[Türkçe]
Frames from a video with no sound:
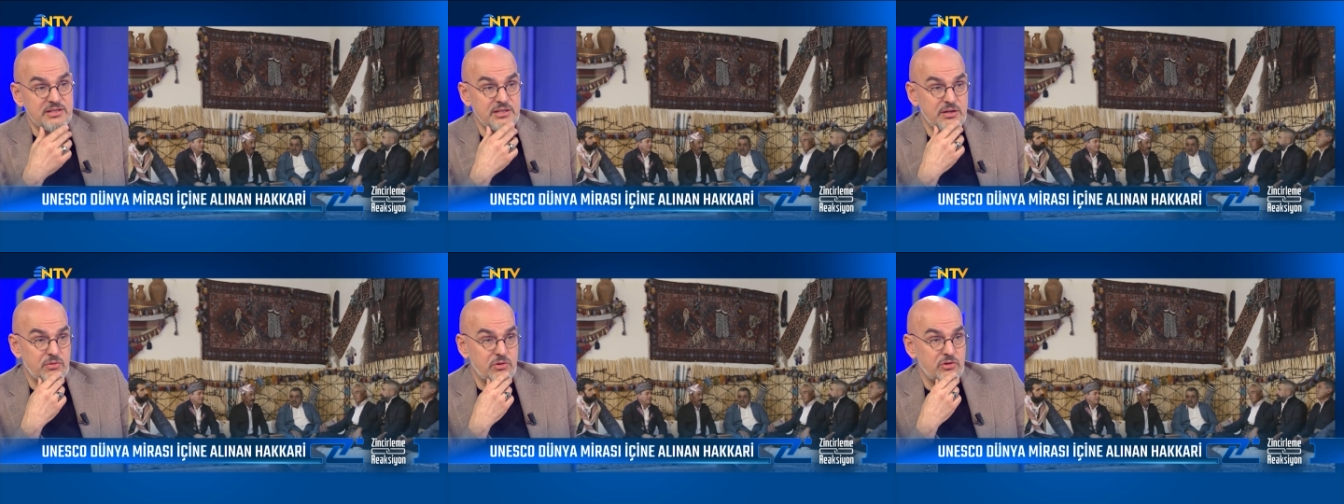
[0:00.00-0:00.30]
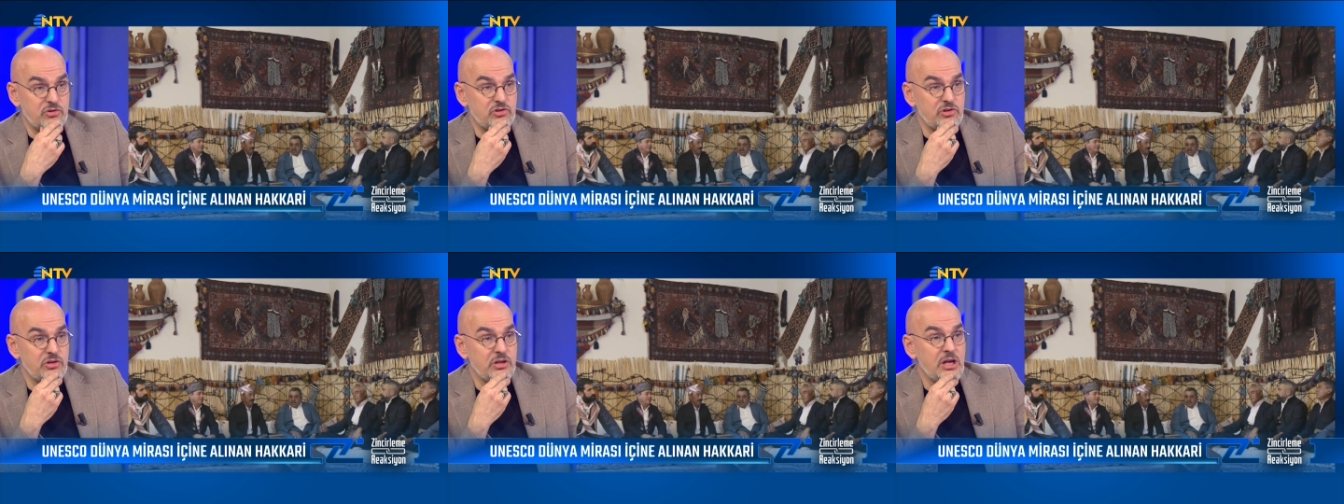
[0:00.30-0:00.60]

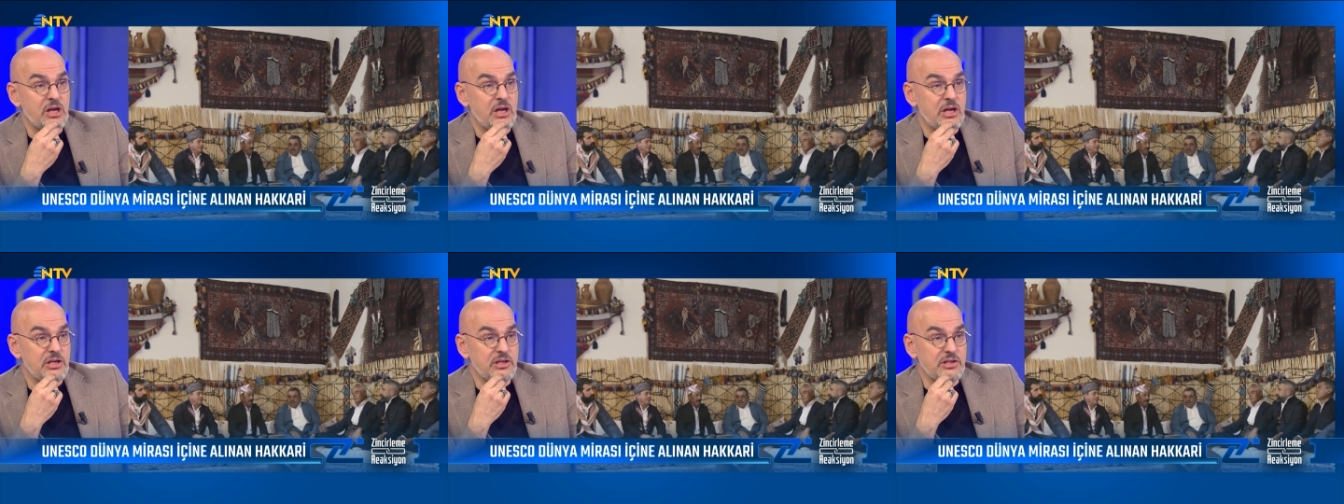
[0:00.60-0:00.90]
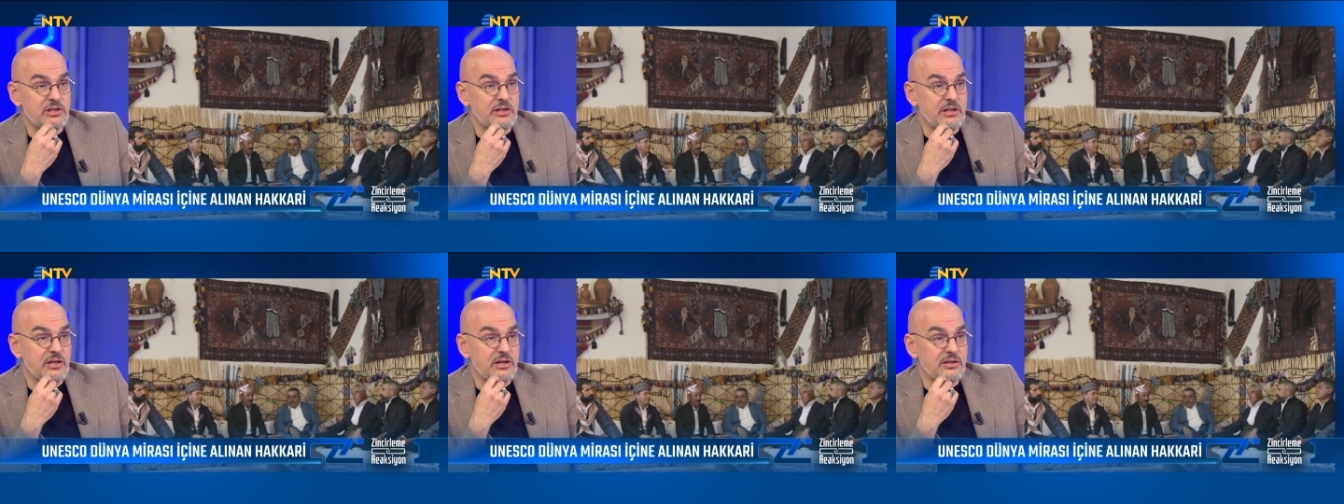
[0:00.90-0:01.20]
Savaşı
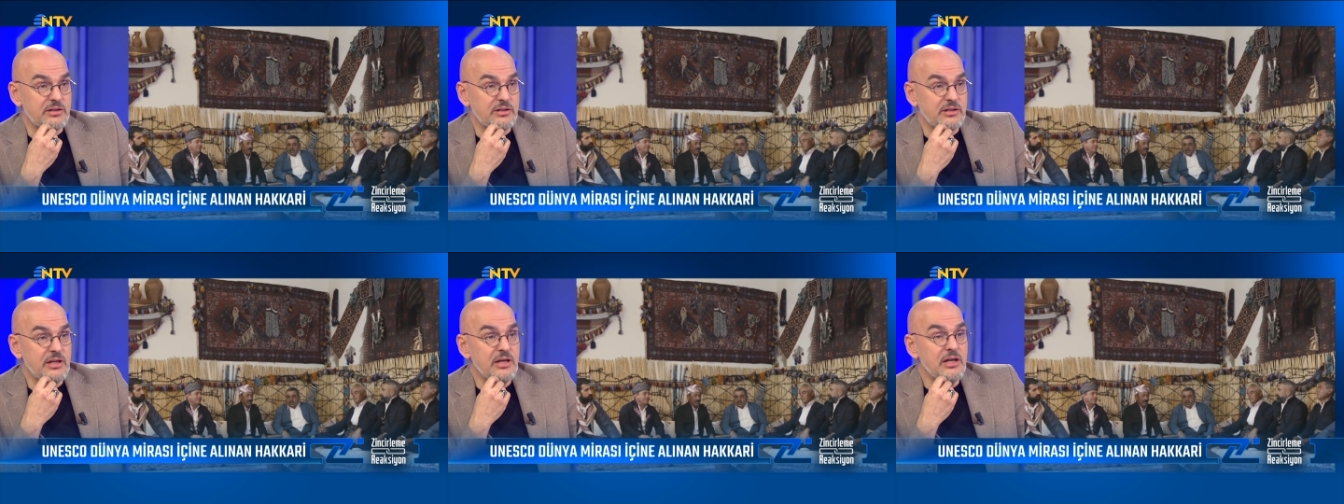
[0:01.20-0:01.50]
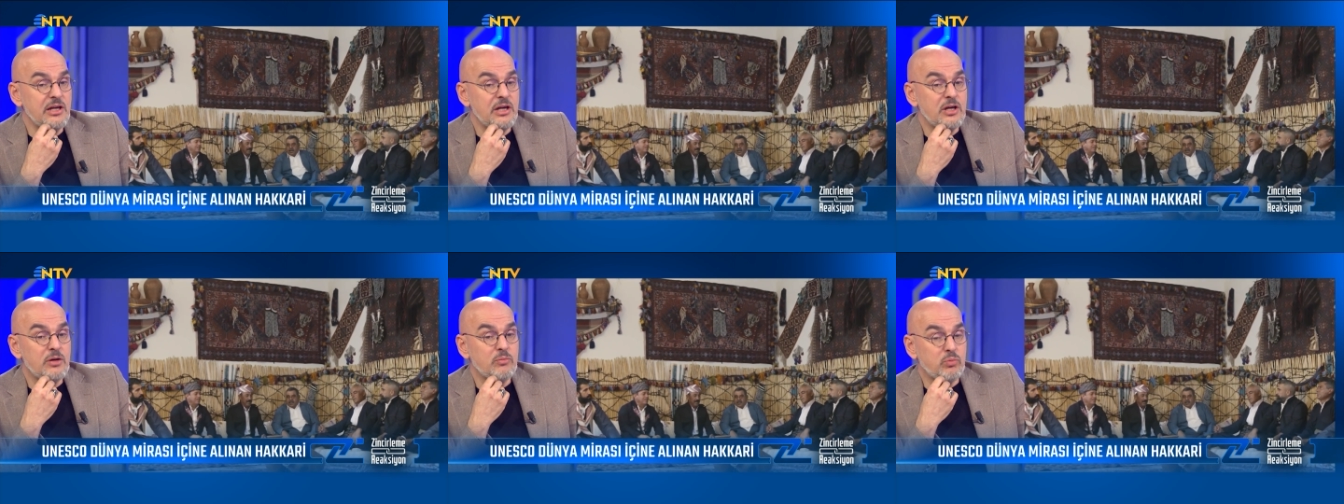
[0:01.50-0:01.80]

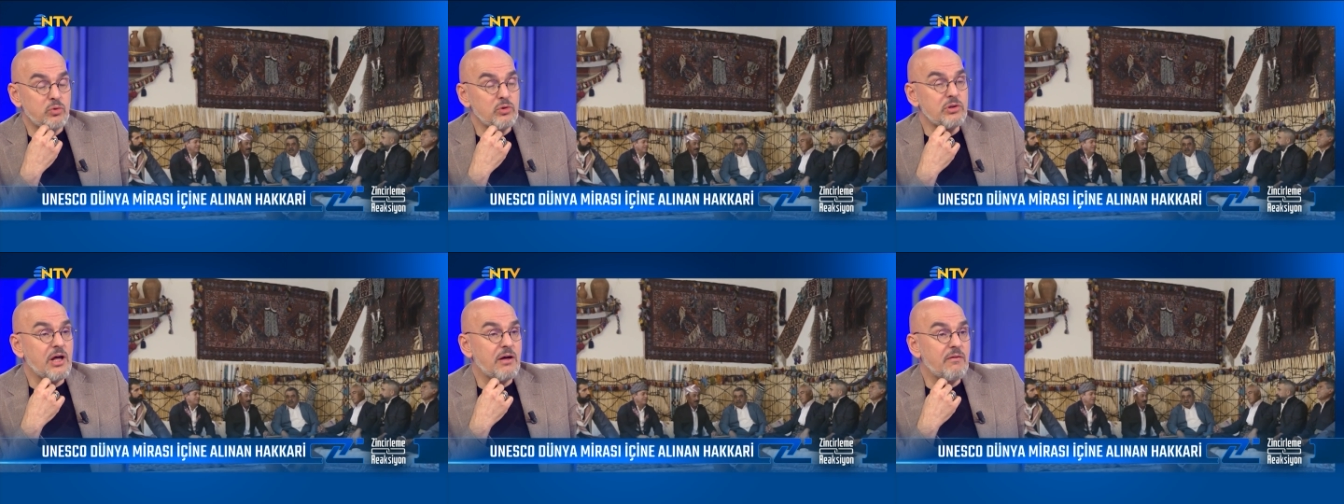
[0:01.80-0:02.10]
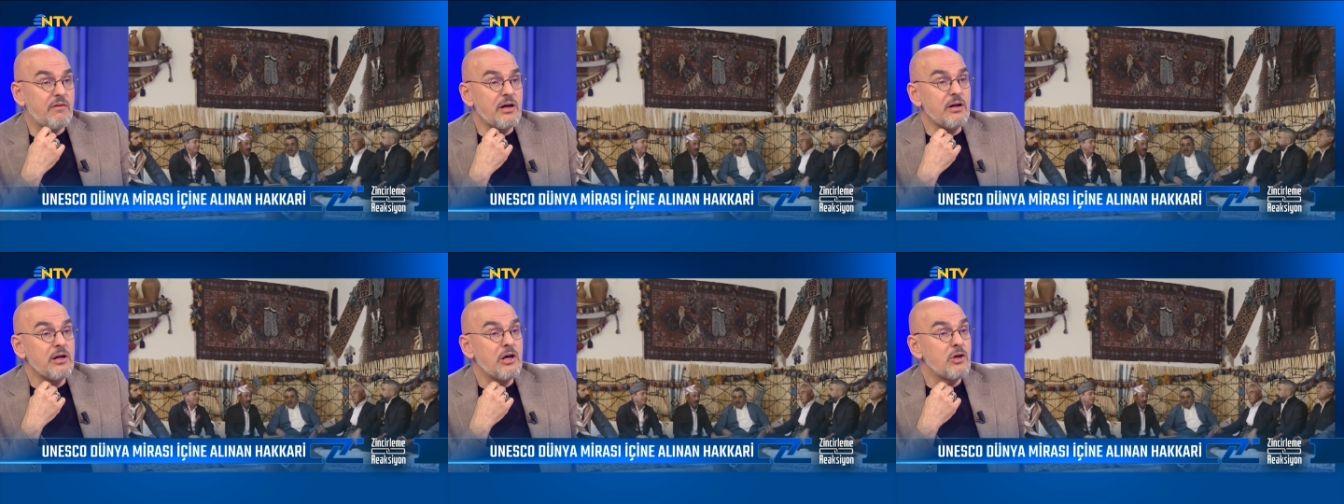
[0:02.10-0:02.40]
yıllarında bu
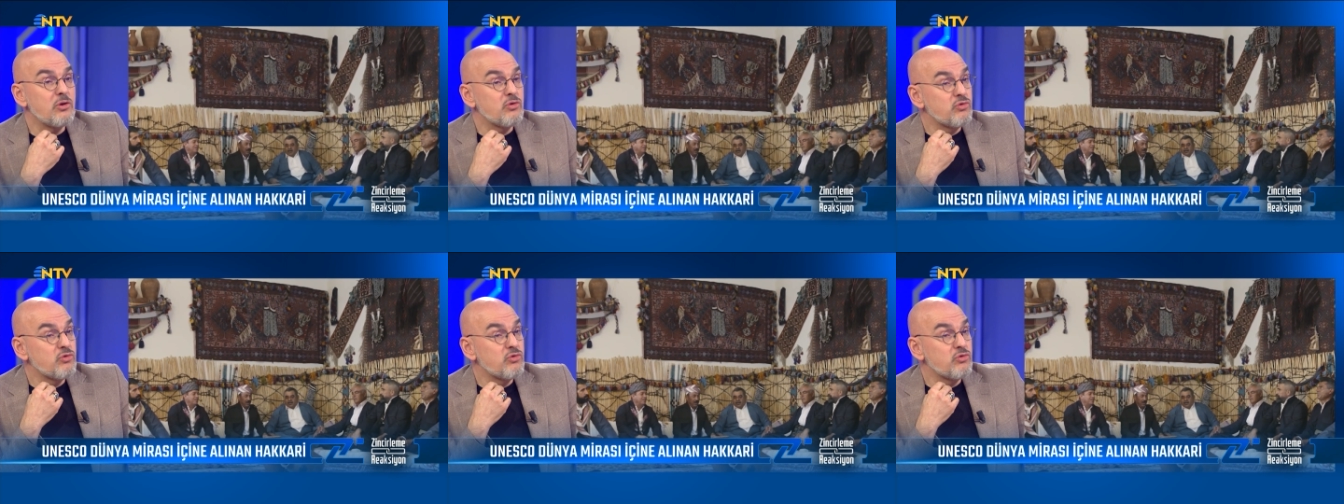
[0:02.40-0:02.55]
da var.